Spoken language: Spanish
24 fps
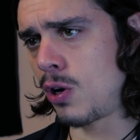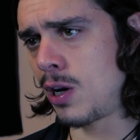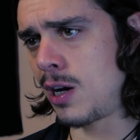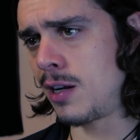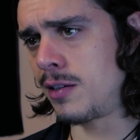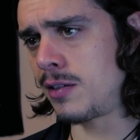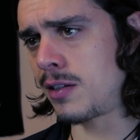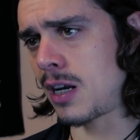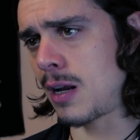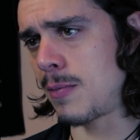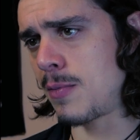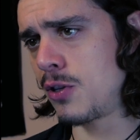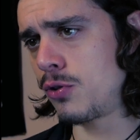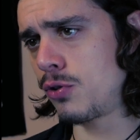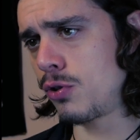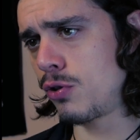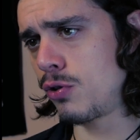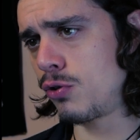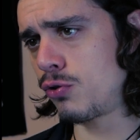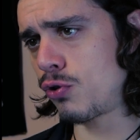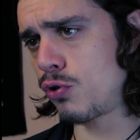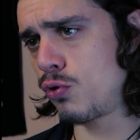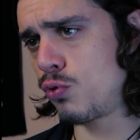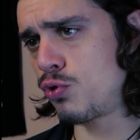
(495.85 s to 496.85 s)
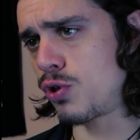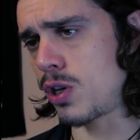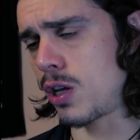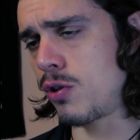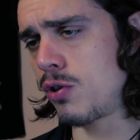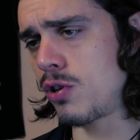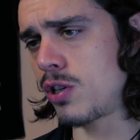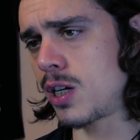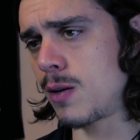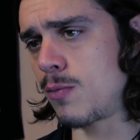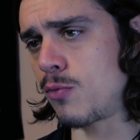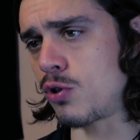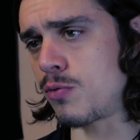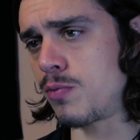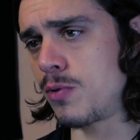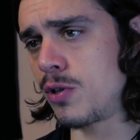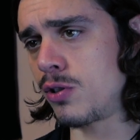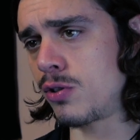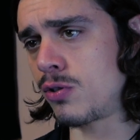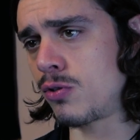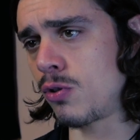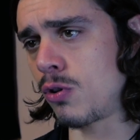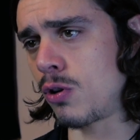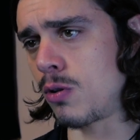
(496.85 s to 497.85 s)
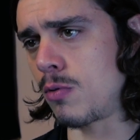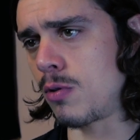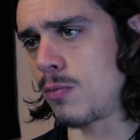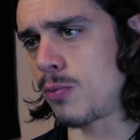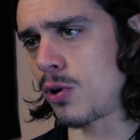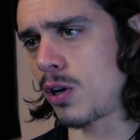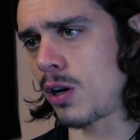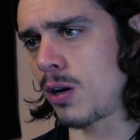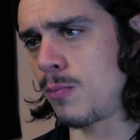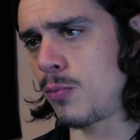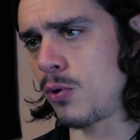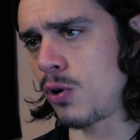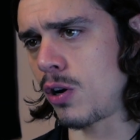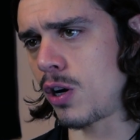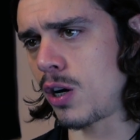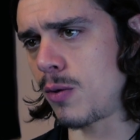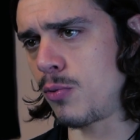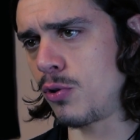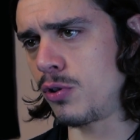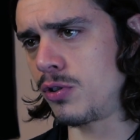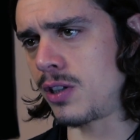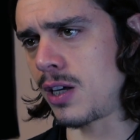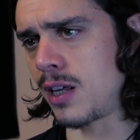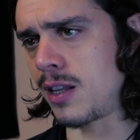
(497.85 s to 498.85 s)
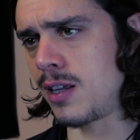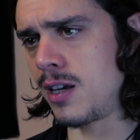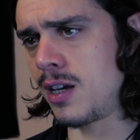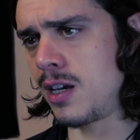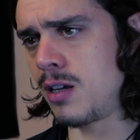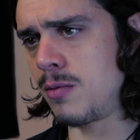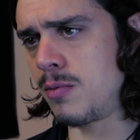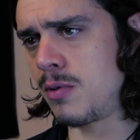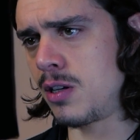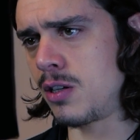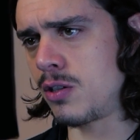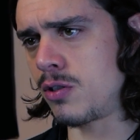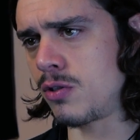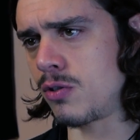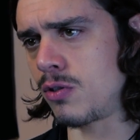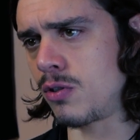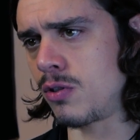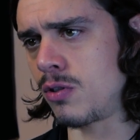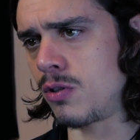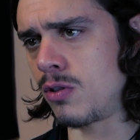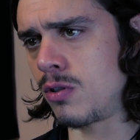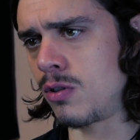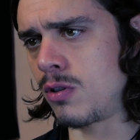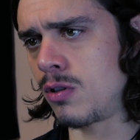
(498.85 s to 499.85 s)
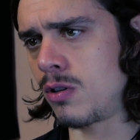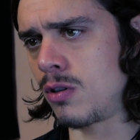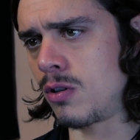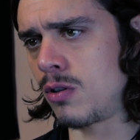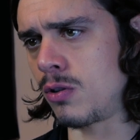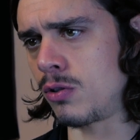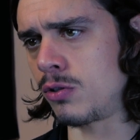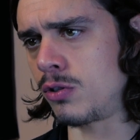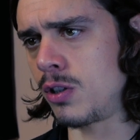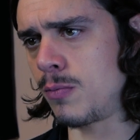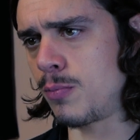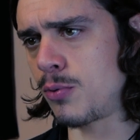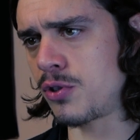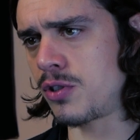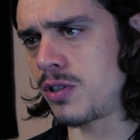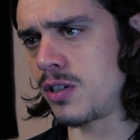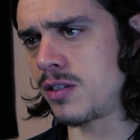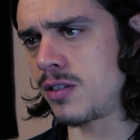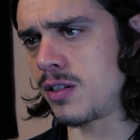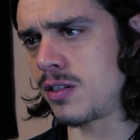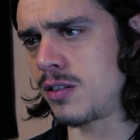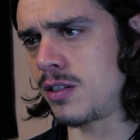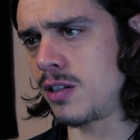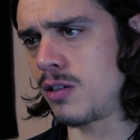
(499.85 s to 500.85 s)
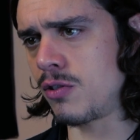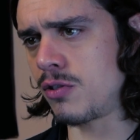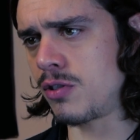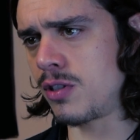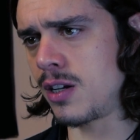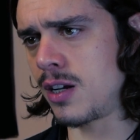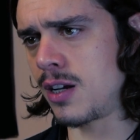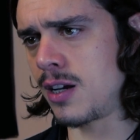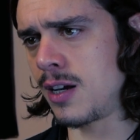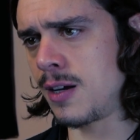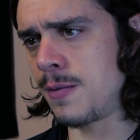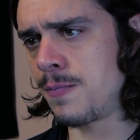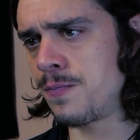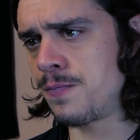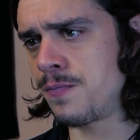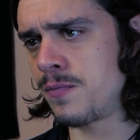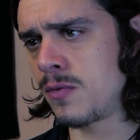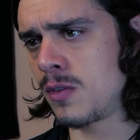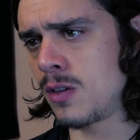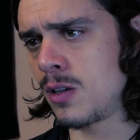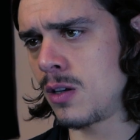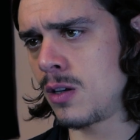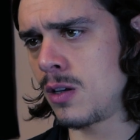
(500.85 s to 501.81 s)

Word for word: El entrenamiento de otros luchadores que hemos visto, como por ejemplo Gerbonta Davis o, tipos de este estilo, sí que...